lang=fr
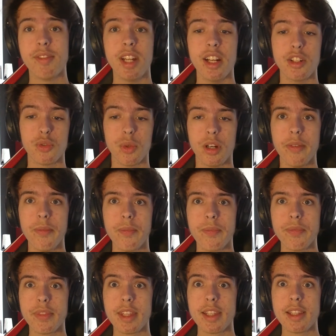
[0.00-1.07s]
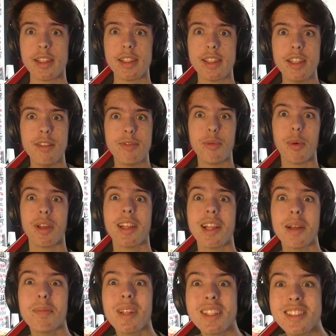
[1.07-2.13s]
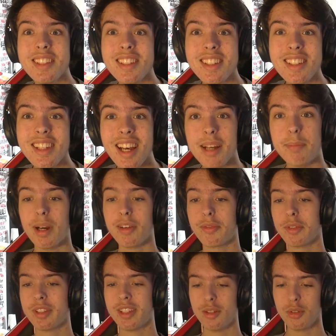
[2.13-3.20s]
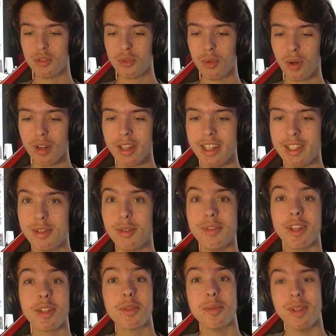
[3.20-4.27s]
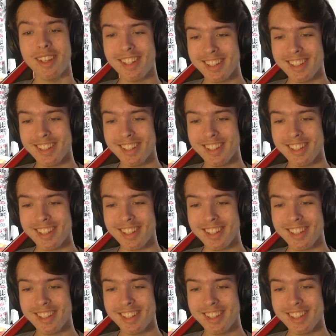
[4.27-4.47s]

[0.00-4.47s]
villageois ah. qui ne font rien de la partie, à part voter le jour et se faire tuer.